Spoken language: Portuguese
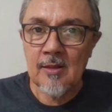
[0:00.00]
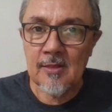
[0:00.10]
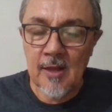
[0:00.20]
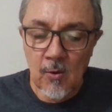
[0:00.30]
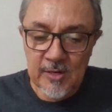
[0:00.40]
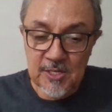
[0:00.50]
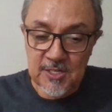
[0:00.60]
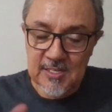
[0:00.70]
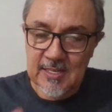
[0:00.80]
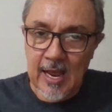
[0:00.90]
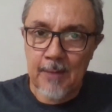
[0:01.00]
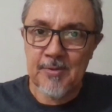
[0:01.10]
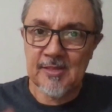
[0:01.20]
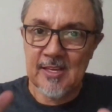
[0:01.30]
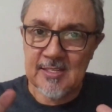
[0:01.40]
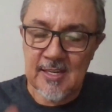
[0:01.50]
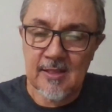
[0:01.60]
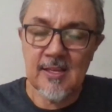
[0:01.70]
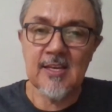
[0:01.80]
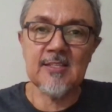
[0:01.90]
Então, a gente sabe, tem
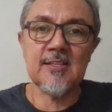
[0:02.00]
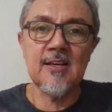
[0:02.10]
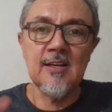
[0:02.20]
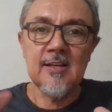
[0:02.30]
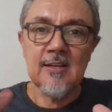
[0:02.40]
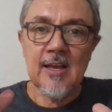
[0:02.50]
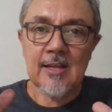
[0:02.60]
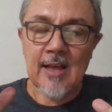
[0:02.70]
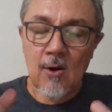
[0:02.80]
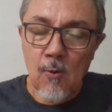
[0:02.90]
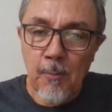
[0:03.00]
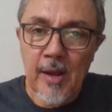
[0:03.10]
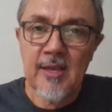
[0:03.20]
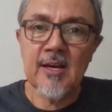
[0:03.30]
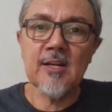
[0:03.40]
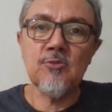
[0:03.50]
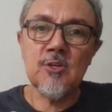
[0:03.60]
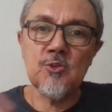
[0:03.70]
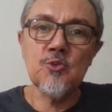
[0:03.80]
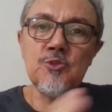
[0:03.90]
certeza, está acompanhando,
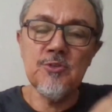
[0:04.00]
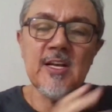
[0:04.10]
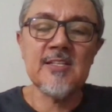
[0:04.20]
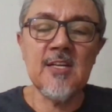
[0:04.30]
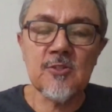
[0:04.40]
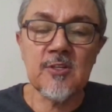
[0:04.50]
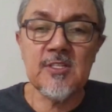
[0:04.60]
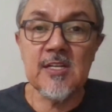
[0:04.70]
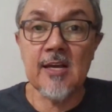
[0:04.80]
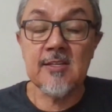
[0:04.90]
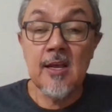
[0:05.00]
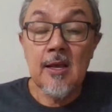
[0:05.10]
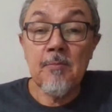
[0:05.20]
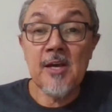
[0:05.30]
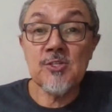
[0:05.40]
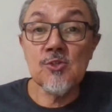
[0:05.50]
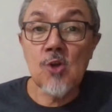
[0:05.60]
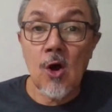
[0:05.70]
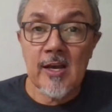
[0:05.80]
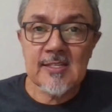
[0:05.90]
que surgiu das redes sociais. Mas
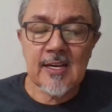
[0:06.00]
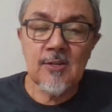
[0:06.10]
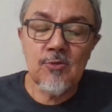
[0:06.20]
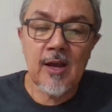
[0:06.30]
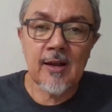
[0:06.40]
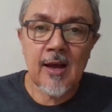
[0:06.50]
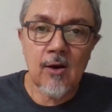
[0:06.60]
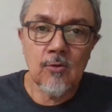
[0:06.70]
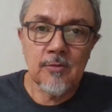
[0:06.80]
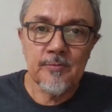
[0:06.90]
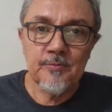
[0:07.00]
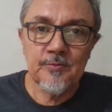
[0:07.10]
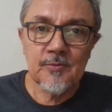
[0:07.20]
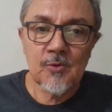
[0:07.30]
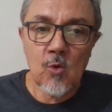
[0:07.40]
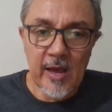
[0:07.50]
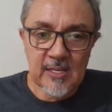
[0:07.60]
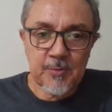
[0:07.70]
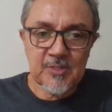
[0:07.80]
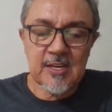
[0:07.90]
nós aqui do canal, com a
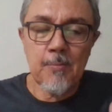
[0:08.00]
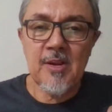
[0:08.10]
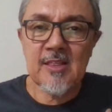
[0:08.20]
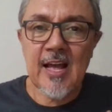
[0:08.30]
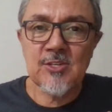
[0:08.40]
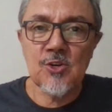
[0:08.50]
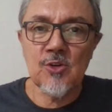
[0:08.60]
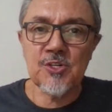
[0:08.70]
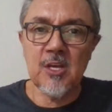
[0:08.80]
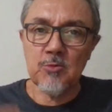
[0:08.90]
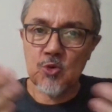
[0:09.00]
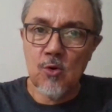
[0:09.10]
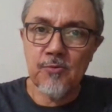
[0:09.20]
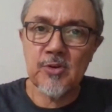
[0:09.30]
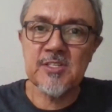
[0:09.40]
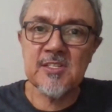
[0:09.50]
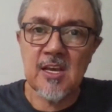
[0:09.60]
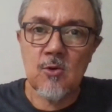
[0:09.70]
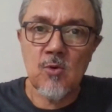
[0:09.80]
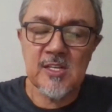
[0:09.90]
responsabilidade que nós temos com
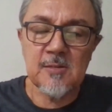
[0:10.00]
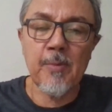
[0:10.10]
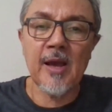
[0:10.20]
você, com esse